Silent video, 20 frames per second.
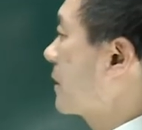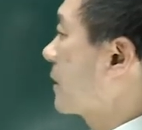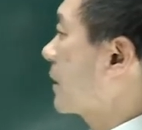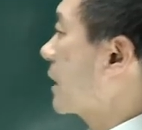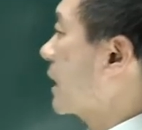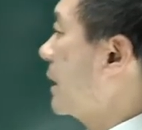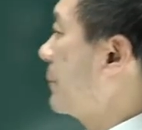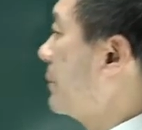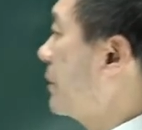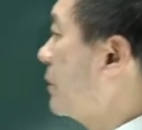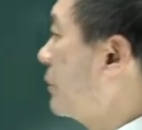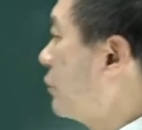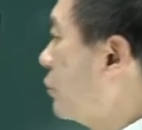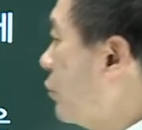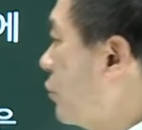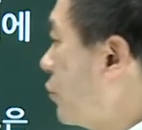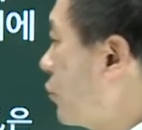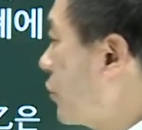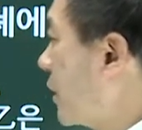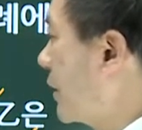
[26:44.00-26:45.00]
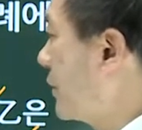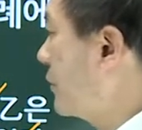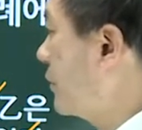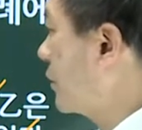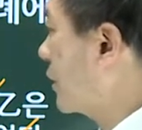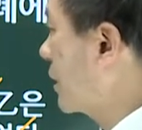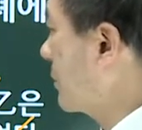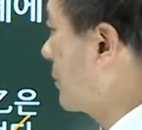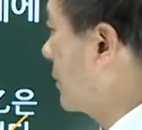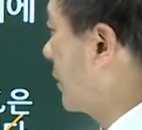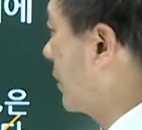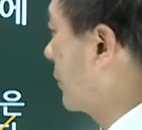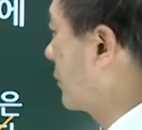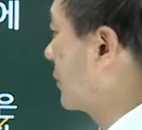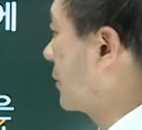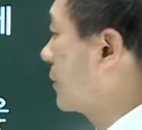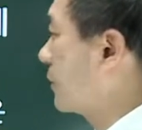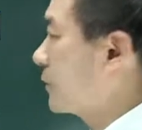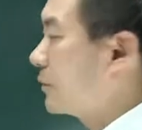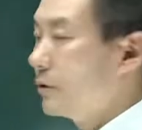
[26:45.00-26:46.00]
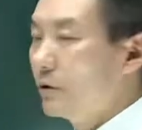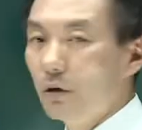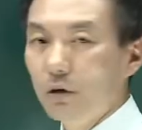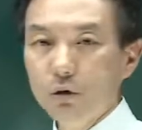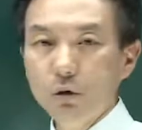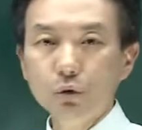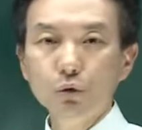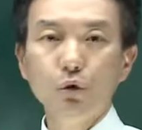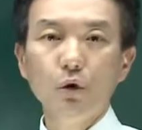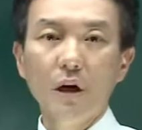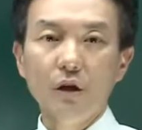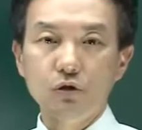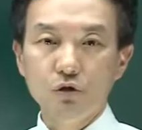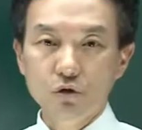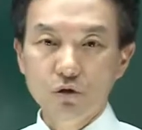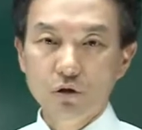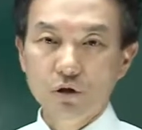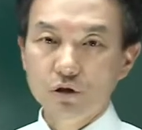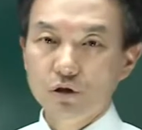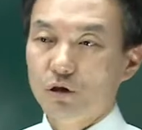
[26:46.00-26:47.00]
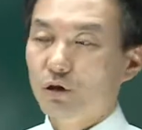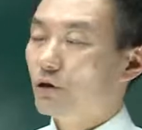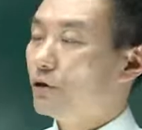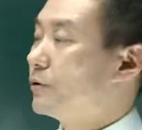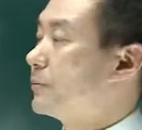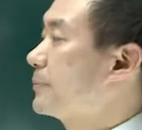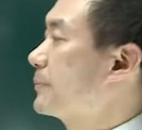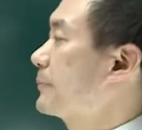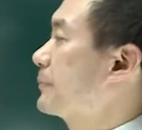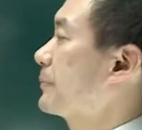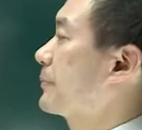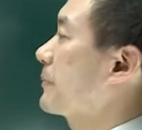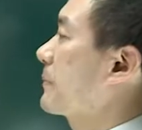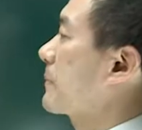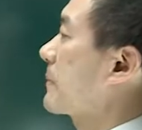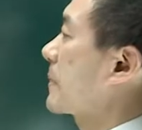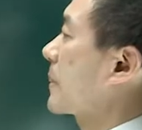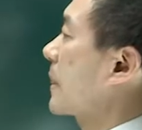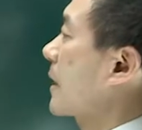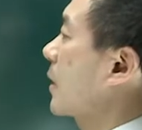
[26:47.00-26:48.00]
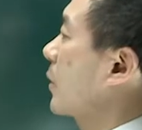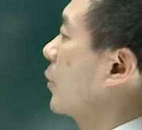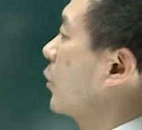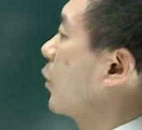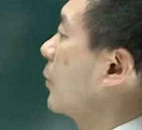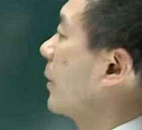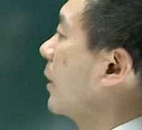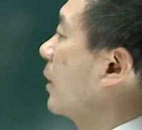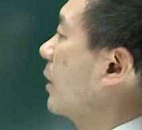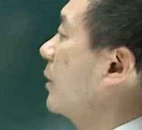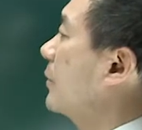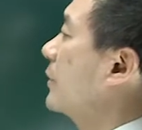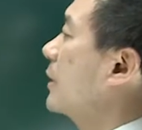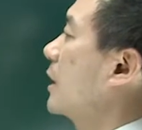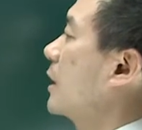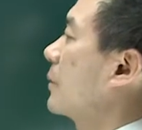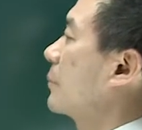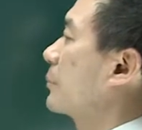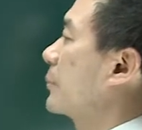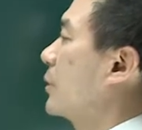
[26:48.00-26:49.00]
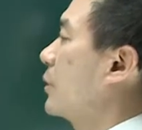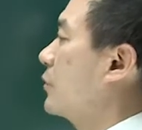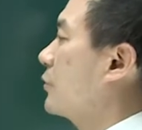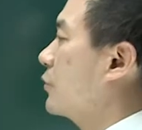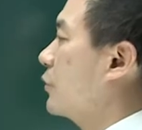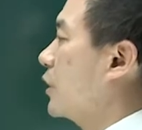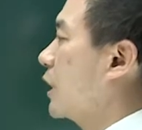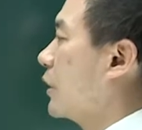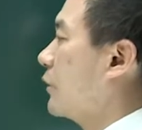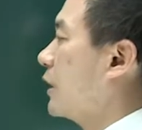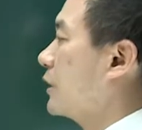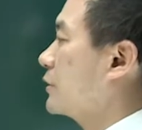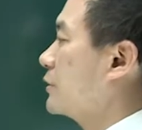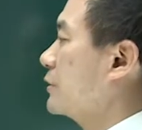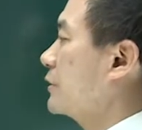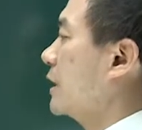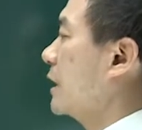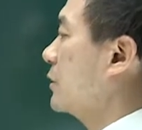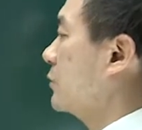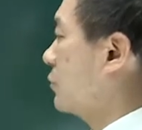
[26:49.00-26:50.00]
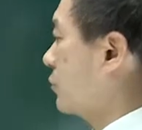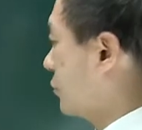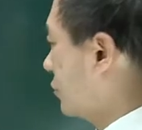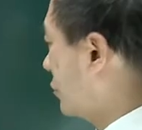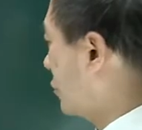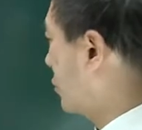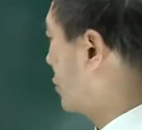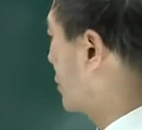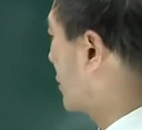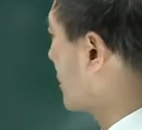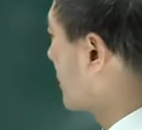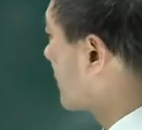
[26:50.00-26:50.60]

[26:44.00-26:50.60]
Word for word: 갑이 소유권 안 넘기면 을로돈 안 주는 거죠. 5번 병 권리가 확정된 후